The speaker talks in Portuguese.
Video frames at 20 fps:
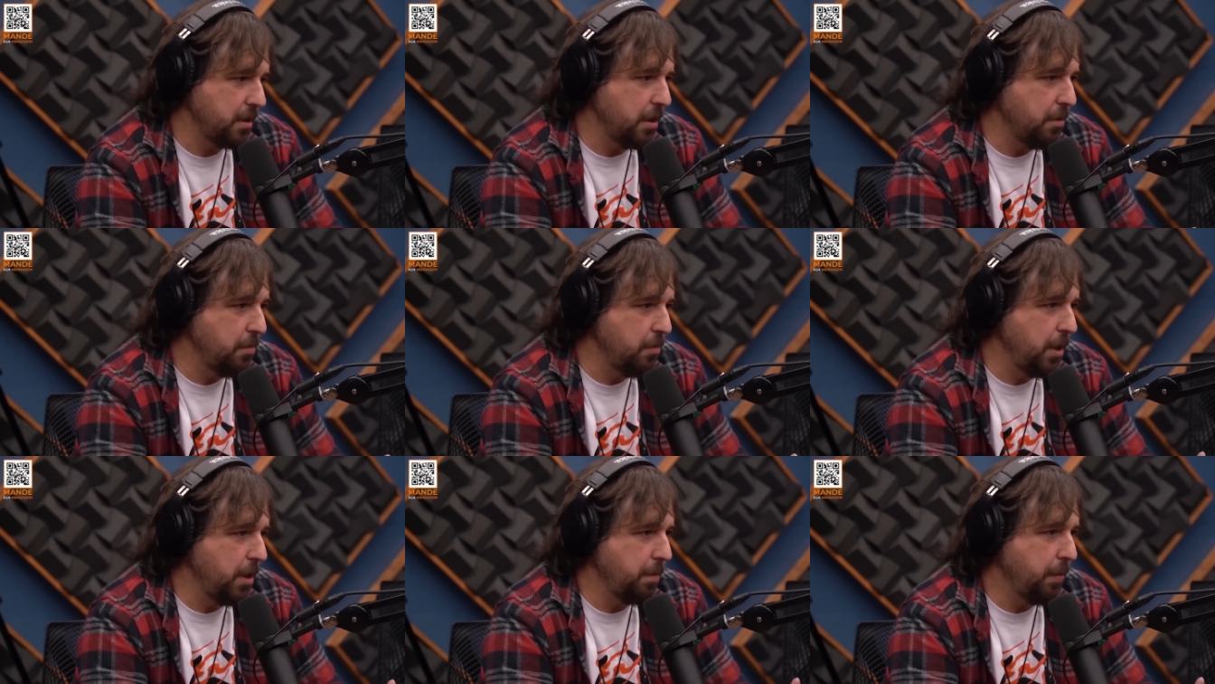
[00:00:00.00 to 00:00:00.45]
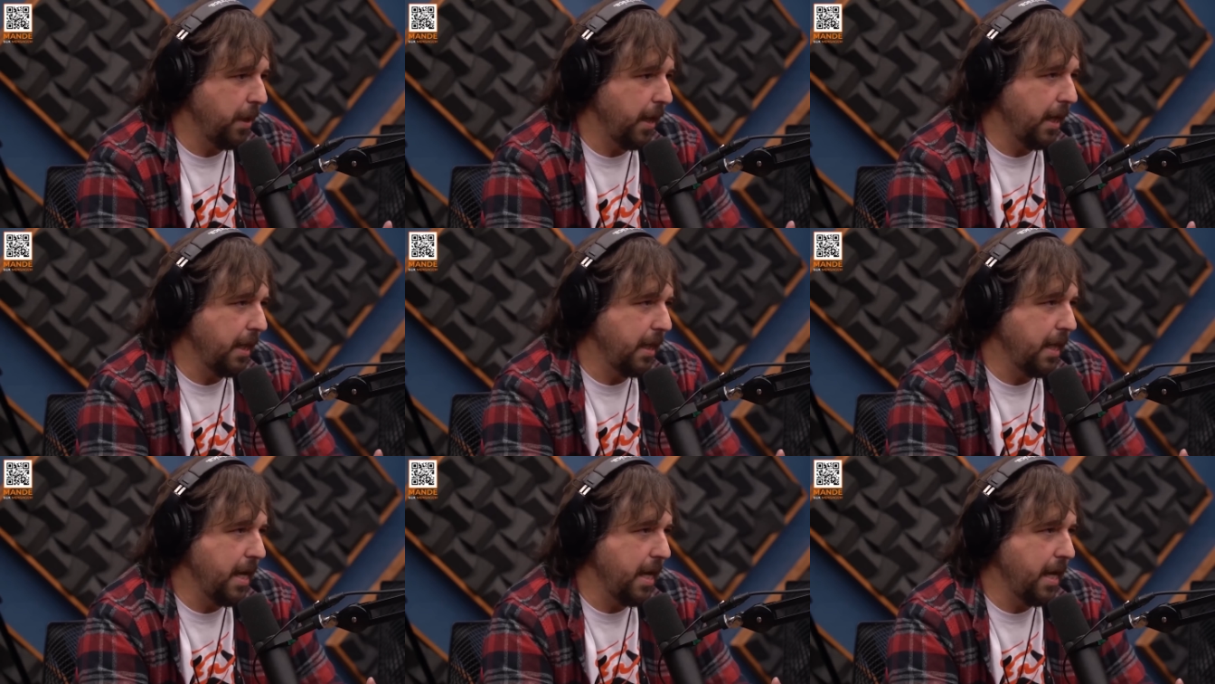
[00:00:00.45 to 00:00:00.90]
também
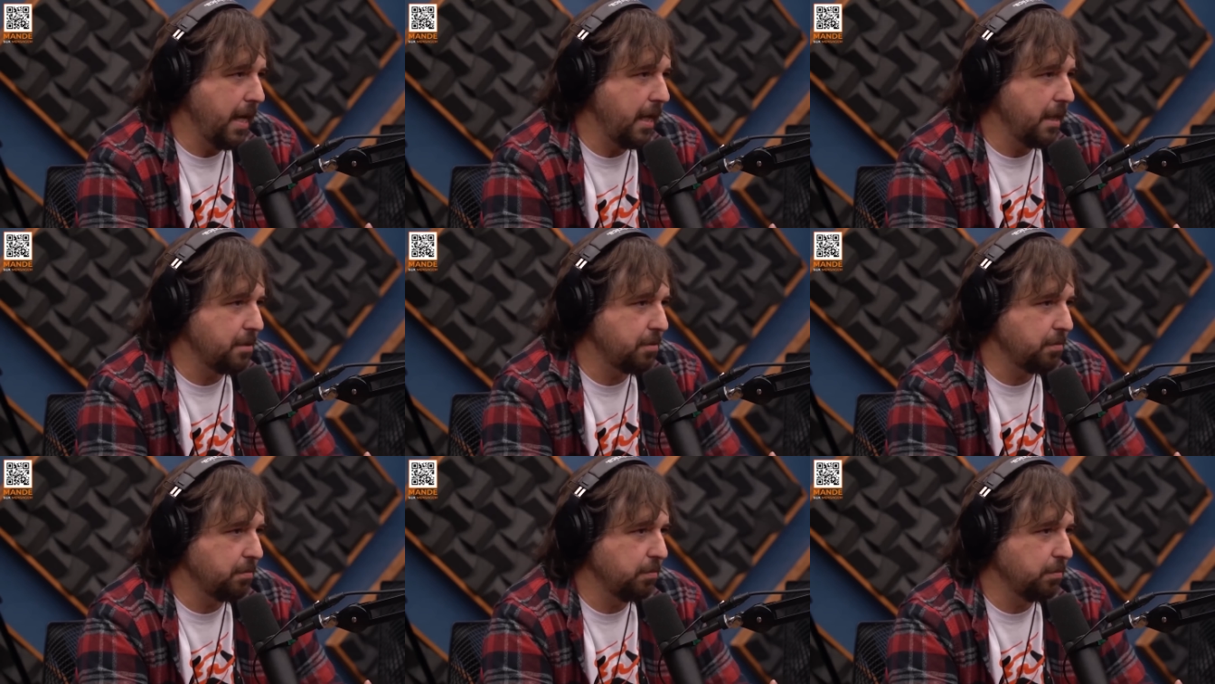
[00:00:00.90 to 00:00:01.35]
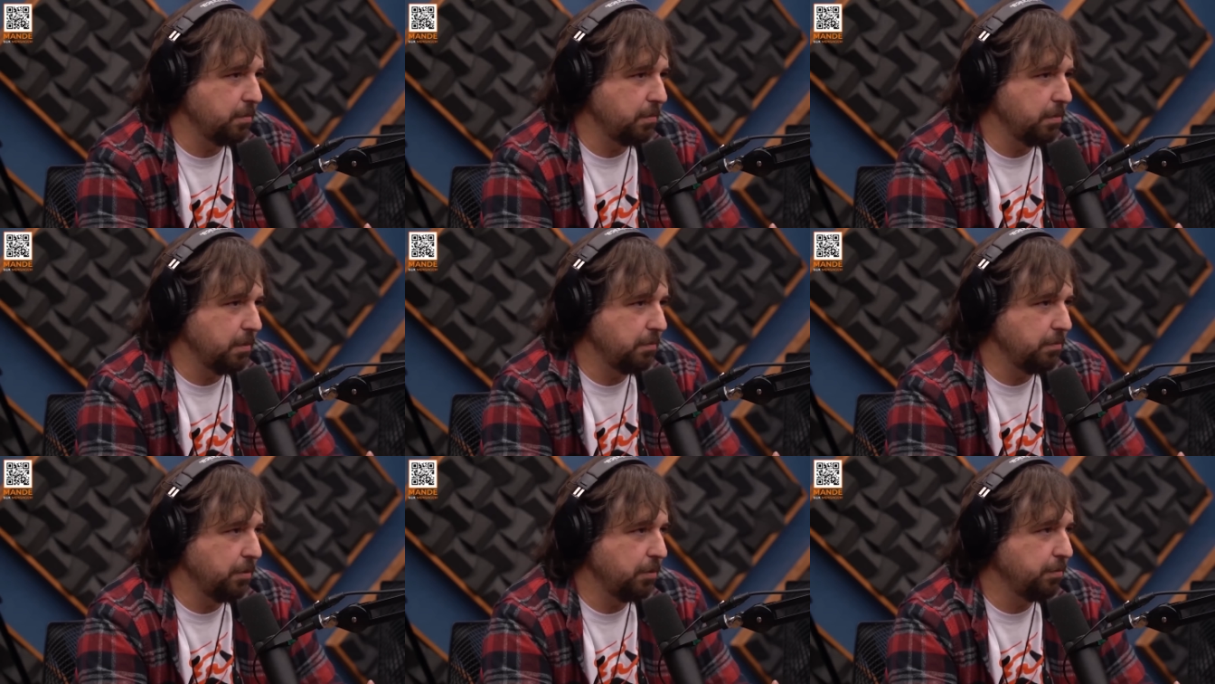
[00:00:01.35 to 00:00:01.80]
paralelas, com,
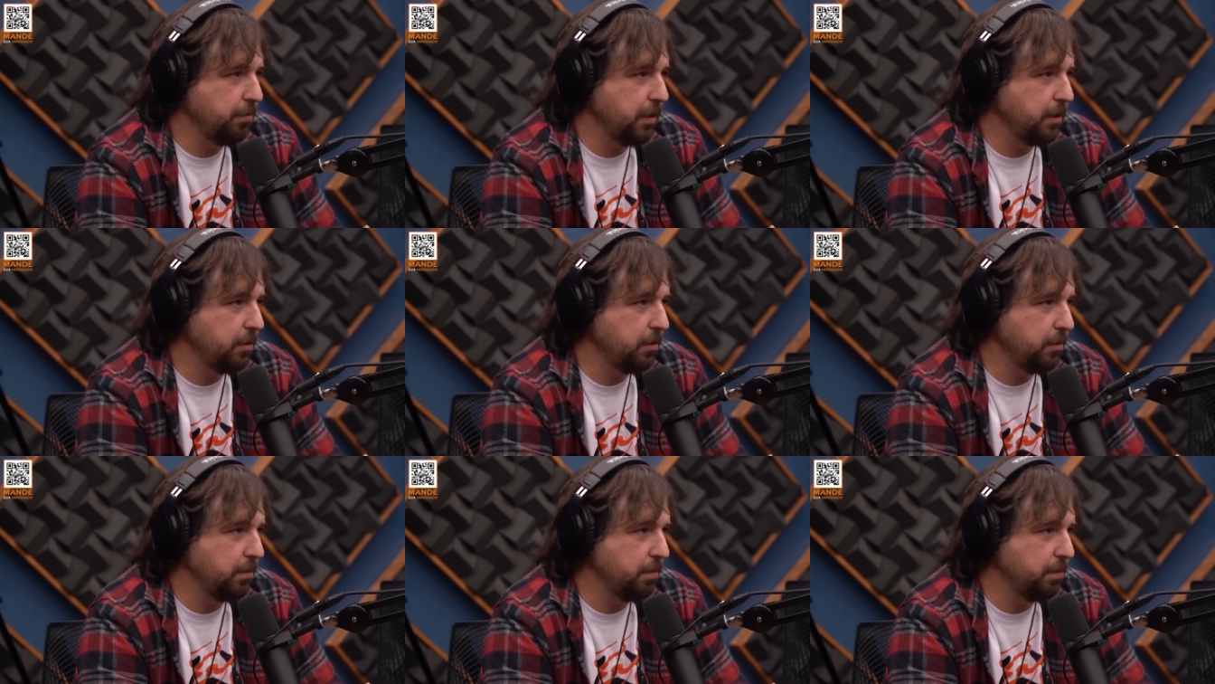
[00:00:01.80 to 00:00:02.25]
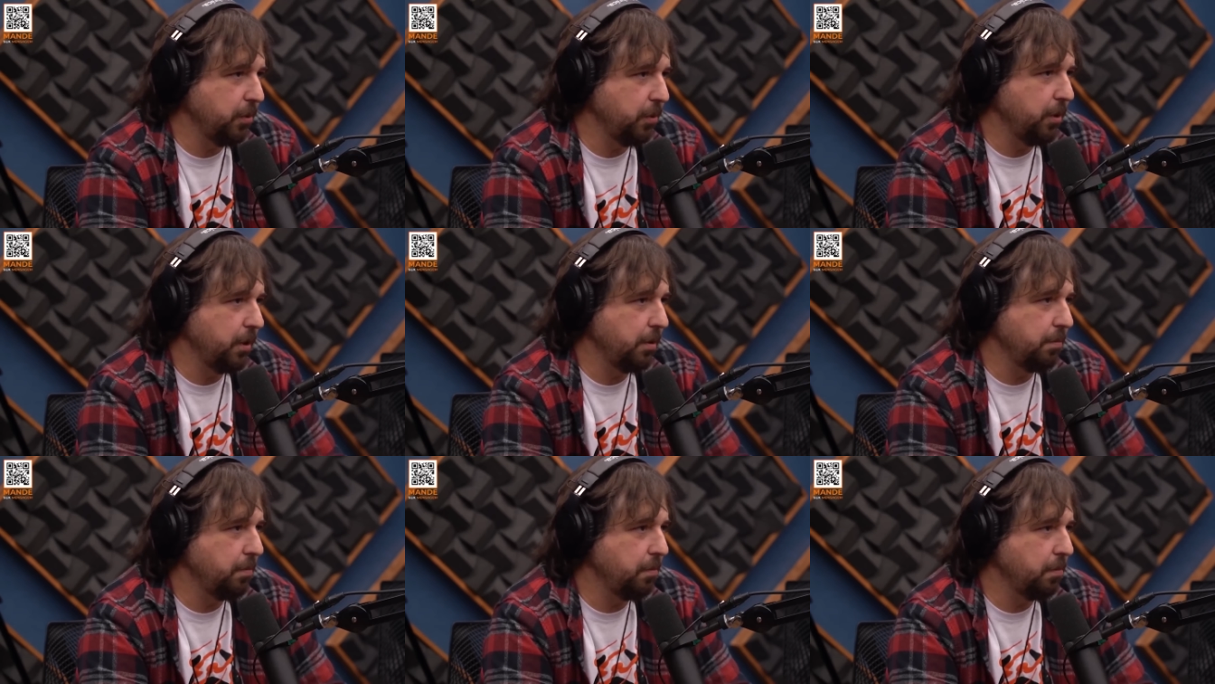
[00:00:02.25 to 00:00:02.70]
envolvendo,
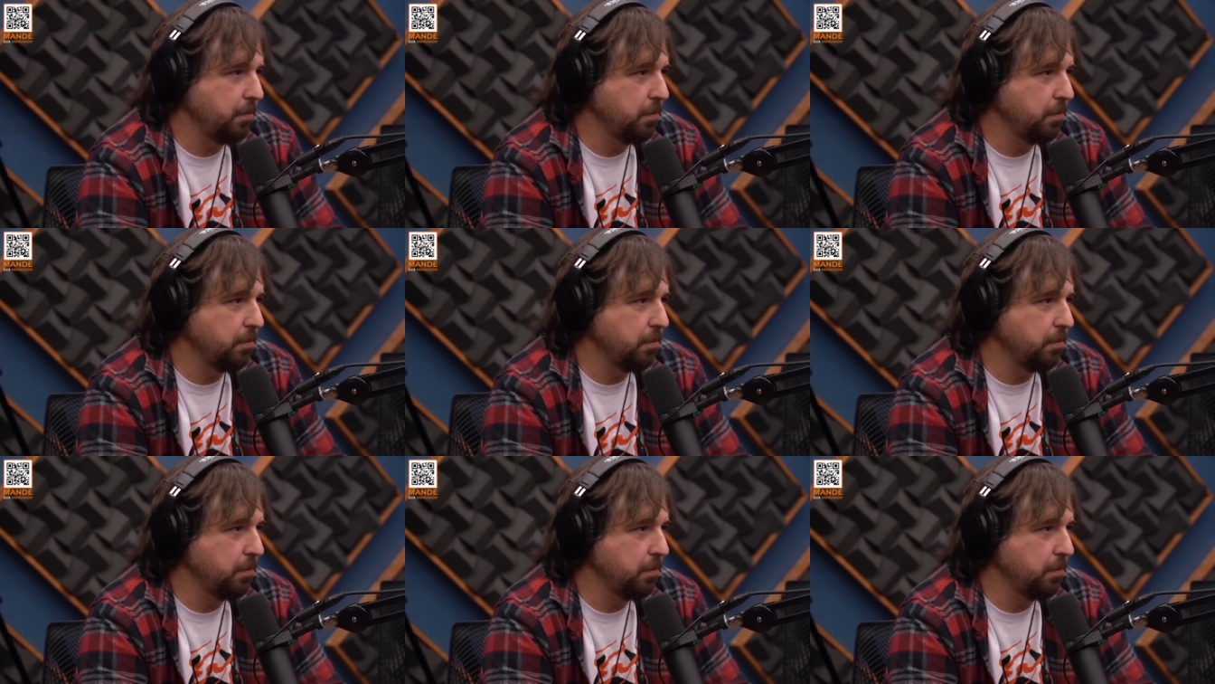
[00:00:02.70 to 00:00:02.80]
porra,